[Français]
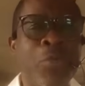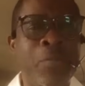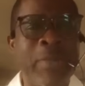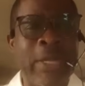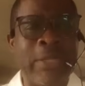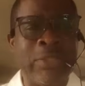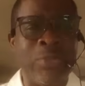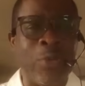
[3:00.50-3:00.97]
de
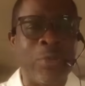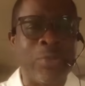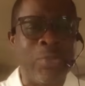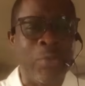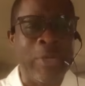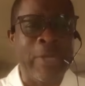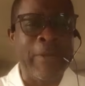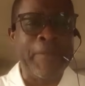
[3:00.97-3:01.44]
bien
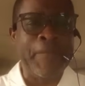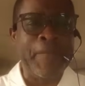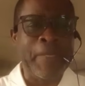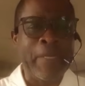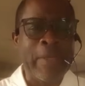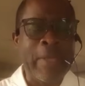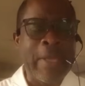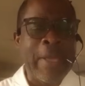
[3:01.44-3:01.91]
sanctionner.
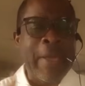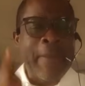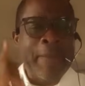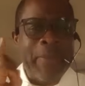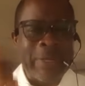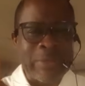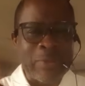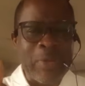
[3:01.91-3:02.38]

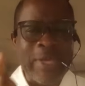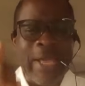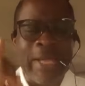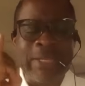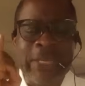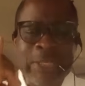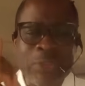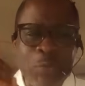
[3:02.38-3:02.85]
Parce qu'il y
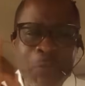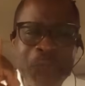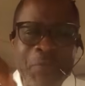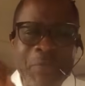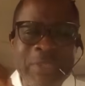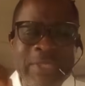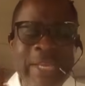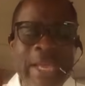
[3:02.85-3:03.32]
a des
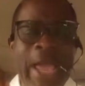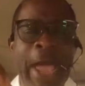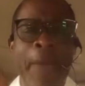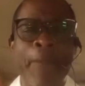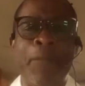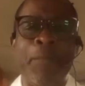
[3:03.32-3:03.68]
officiers un